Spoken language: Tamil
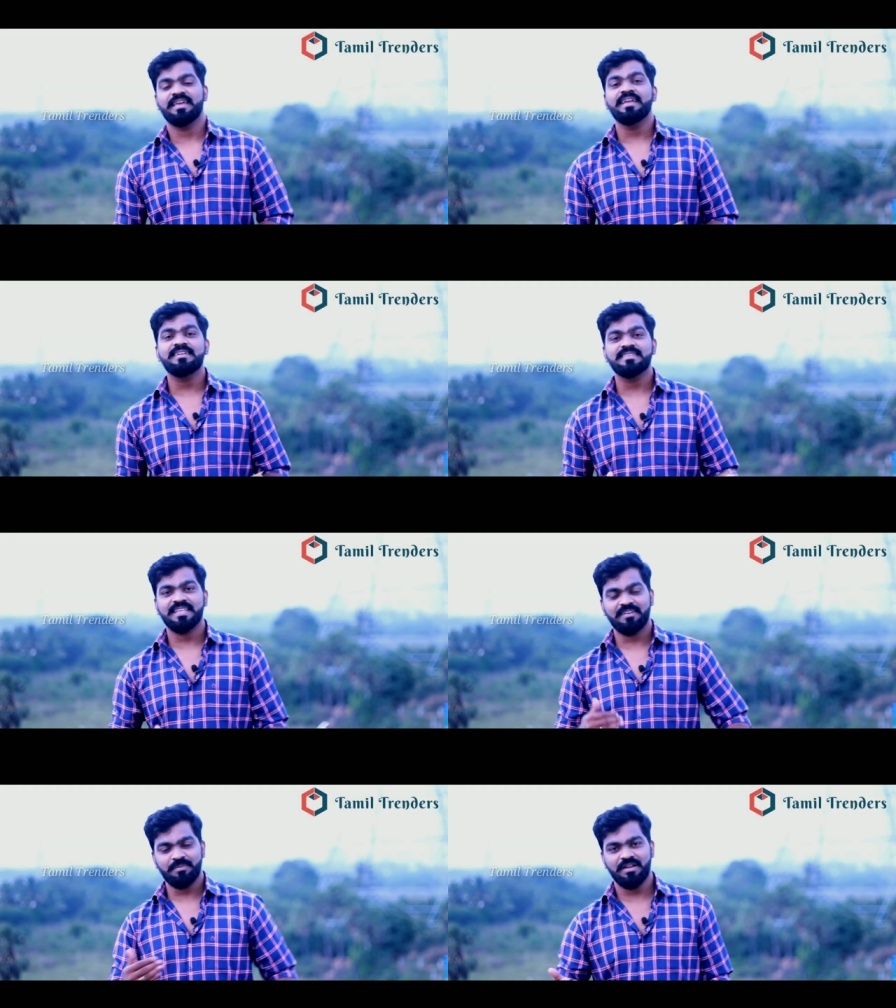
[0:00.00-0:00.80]
எயிட்டி
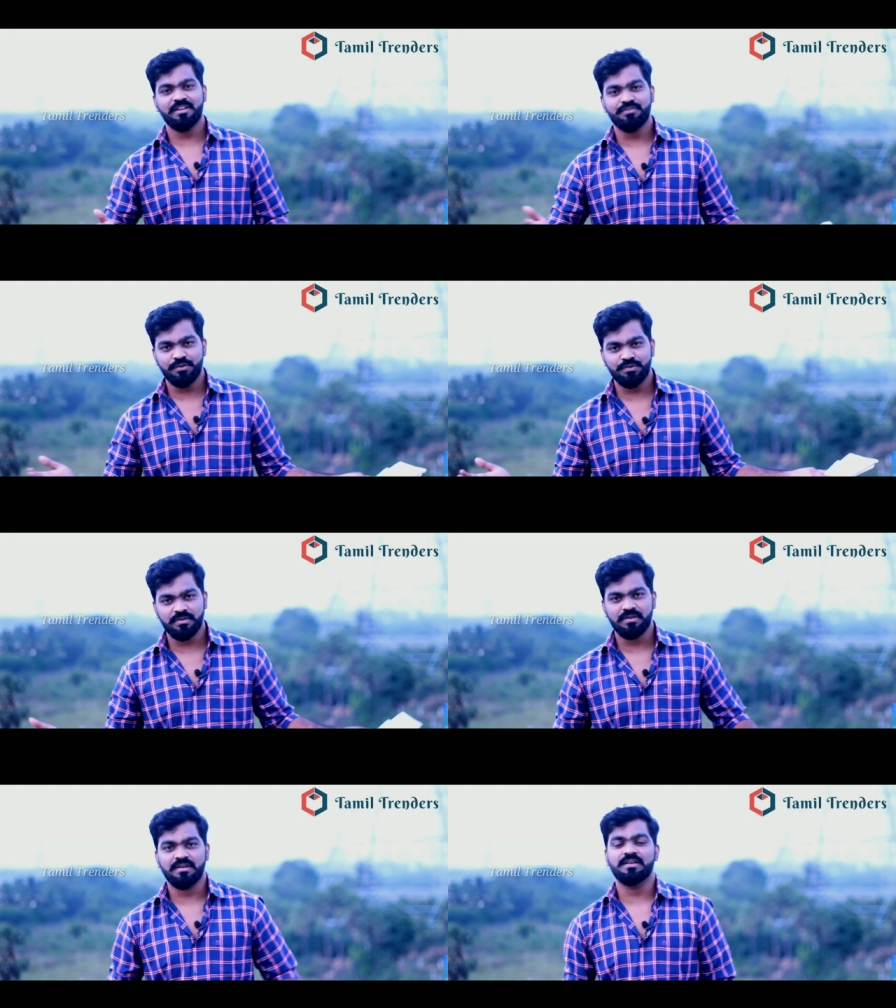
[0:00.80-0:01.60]
செவன் மில்லியன்ஸ் வியூஸ்
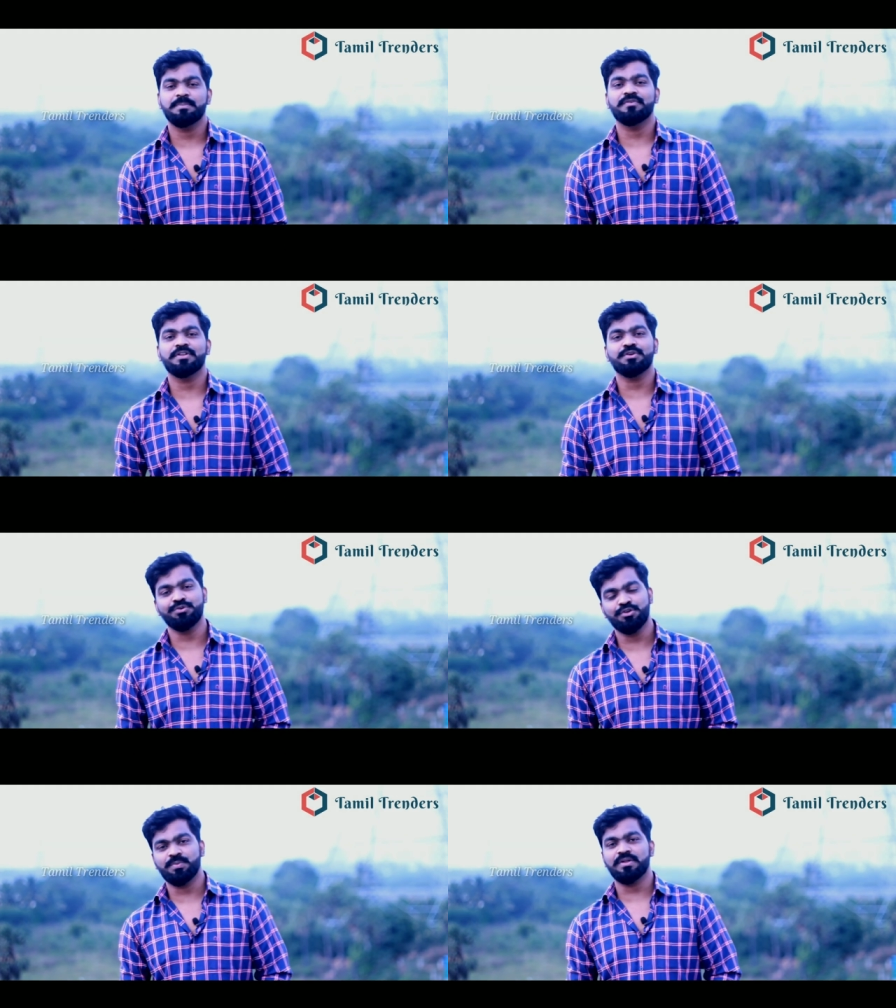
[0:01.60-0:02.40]
இப்போ வரைக்கும்
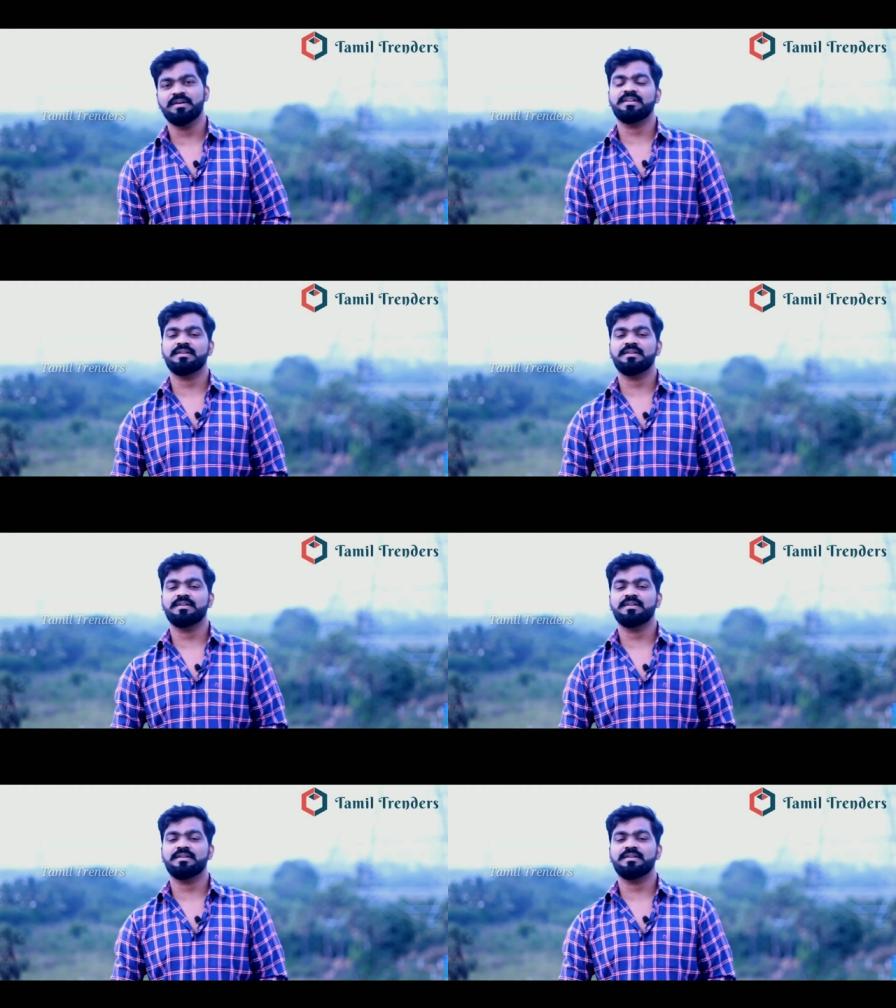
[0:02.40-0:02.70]
யூடியூப்ல